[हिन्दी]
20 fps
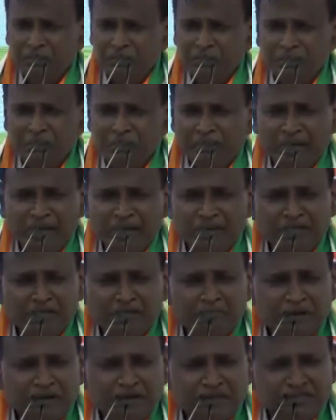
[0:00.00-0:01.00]
बैंक की
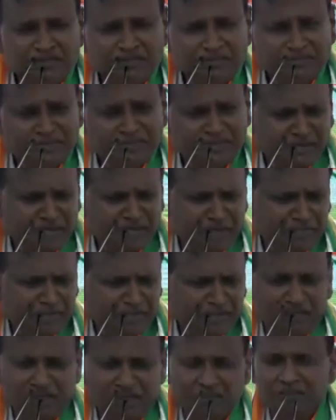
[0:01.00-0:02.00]
ब्रांचेस इंडिया में
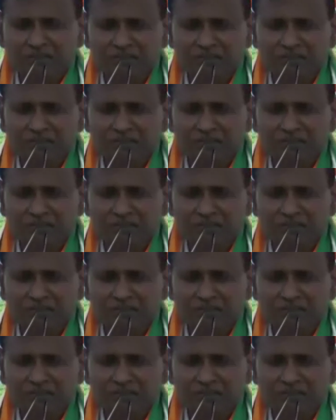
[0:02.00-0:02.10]
हैं